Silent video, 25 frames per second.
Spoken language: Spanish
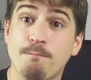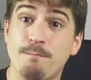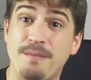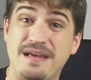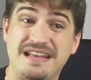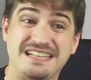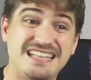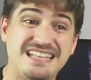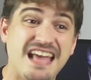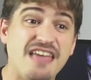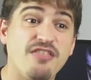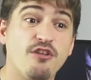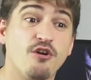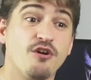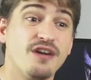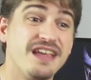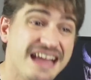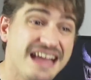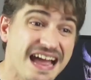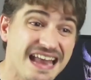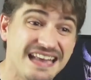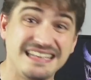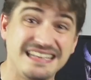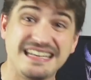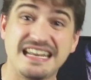pesados
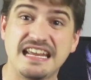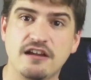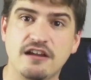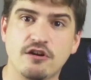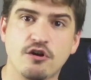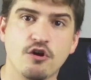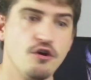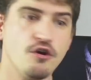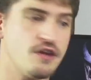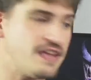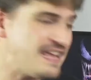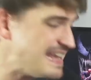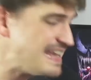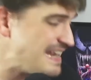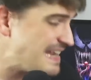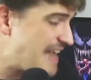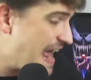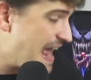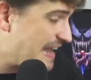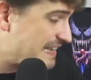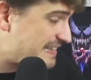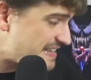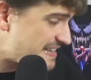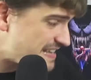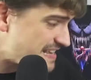gigantescos y
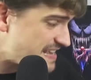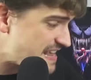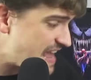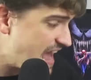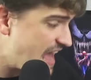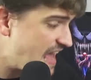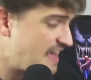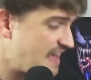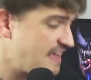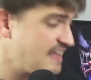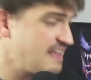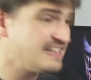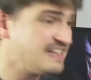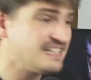la tía